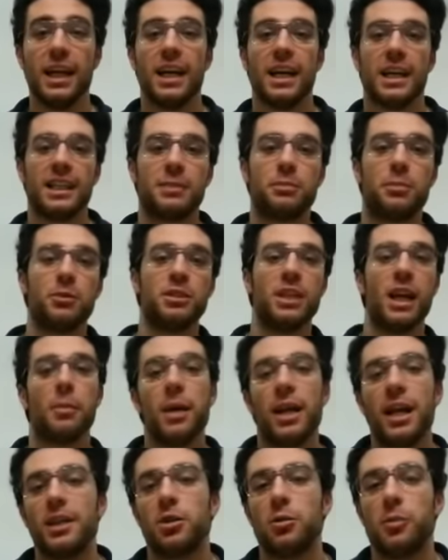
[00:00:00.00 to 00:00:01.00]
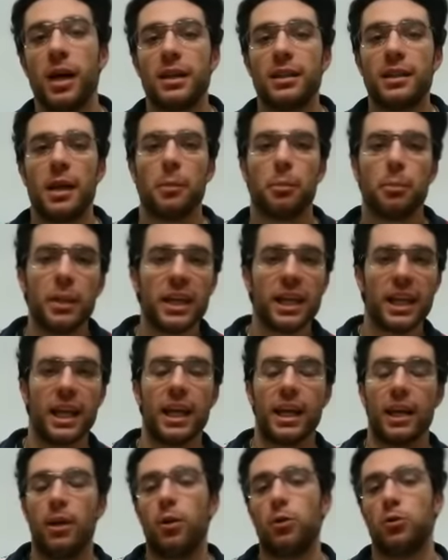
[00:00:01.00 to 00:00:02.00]
rispondiamo alla domanda
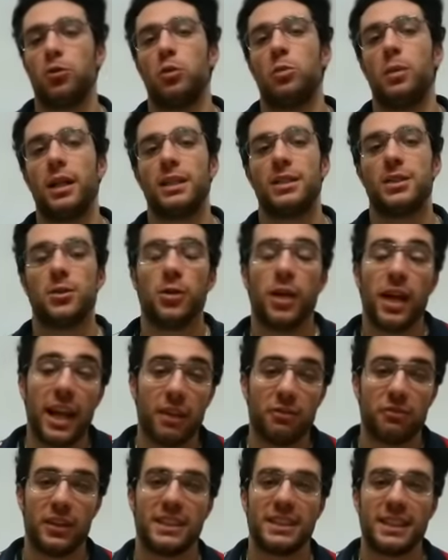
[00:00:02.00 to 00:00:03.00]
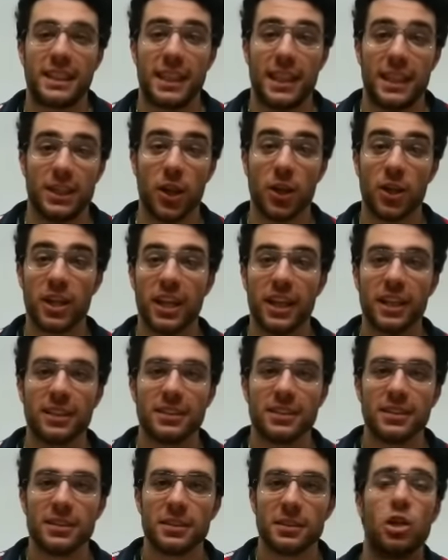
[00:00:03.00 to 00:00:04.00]
perché l'8 marzo è la festa delle donne?
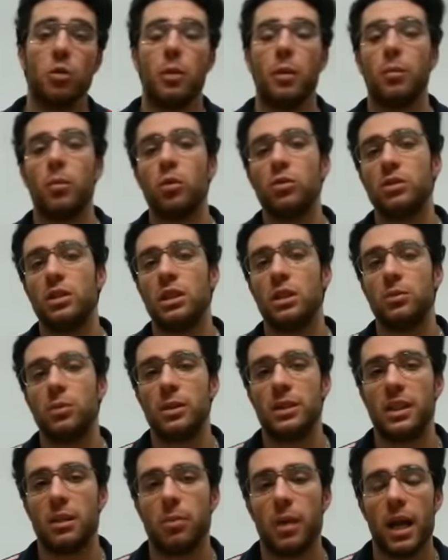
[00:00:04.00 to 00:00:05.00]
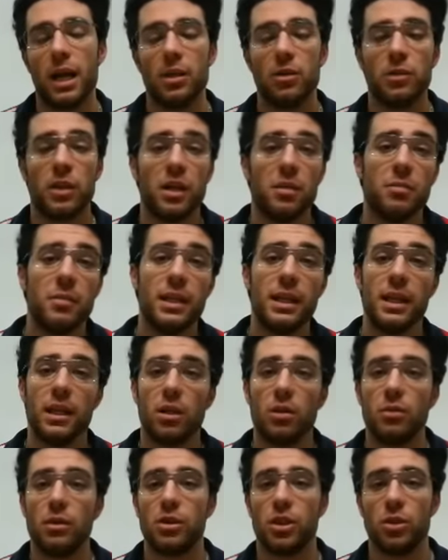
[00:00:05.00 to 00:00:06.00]
Come molti di voi sapranno, nel
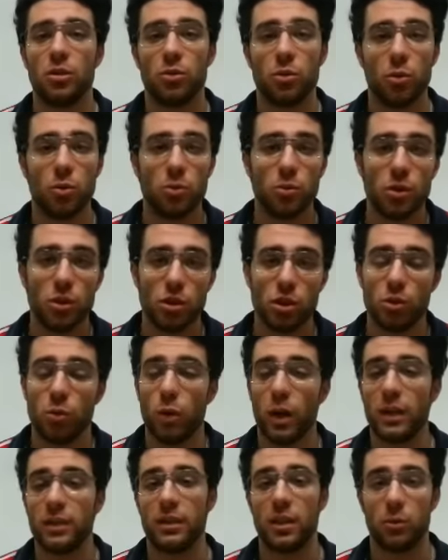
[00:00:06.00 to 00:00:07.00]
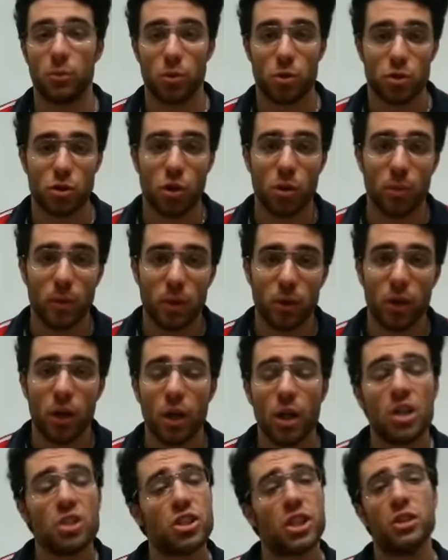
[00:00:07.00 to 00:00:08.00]
1911, durante uno sciopero,
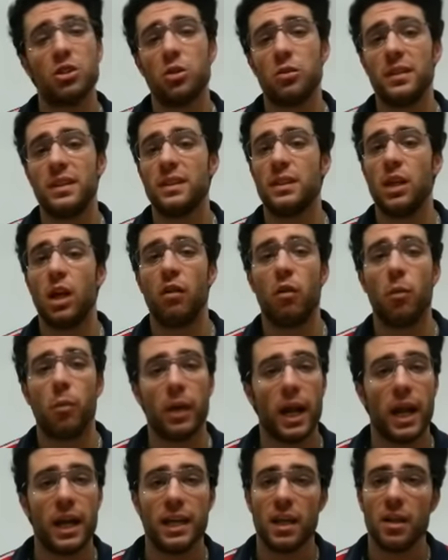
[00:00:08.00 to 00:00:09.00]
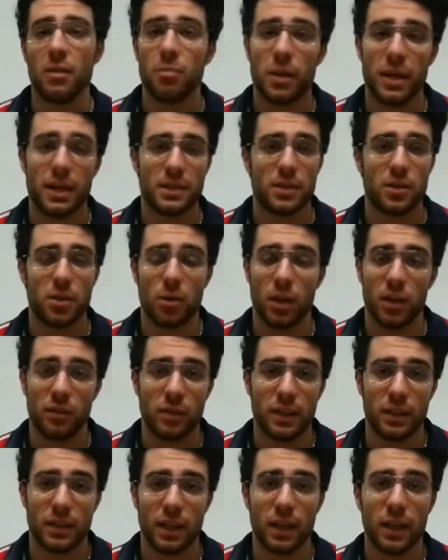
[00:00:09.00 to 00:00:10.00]
129 operaie persero la
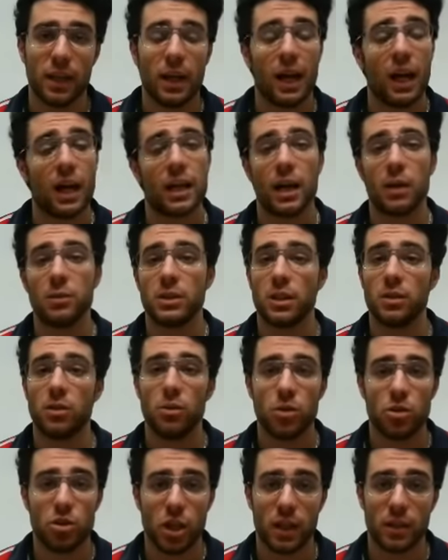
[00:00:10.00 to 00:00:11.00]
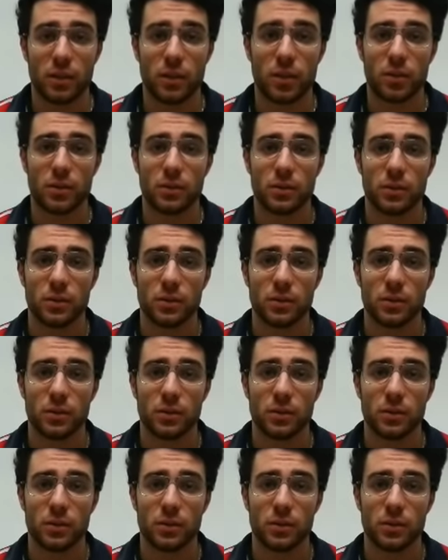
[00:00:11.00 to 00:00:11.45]
vita a causa di un incendio.